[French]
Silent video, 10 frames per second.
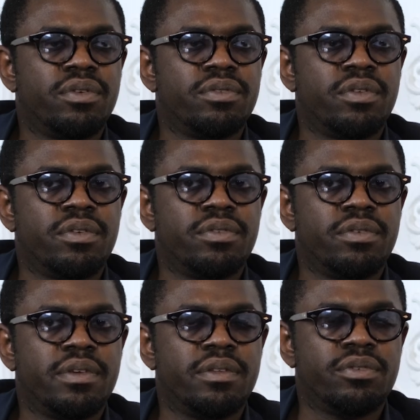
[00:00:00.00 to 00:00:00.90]
dans,
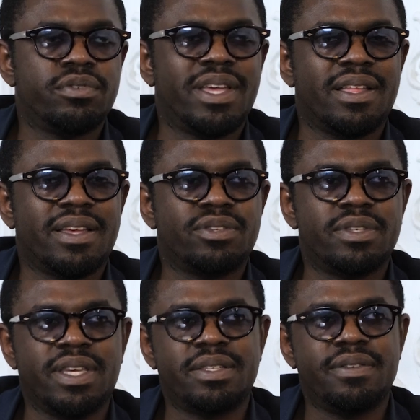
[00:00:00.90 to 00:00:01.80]
dans, du cadre
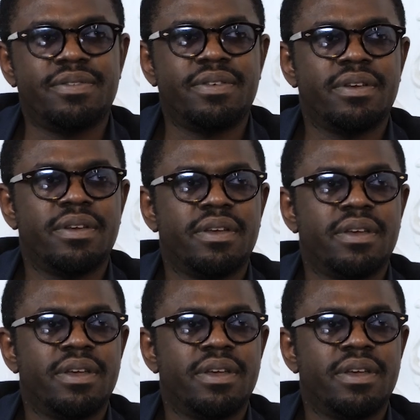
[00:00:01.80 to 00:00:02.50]
associatif, mhm.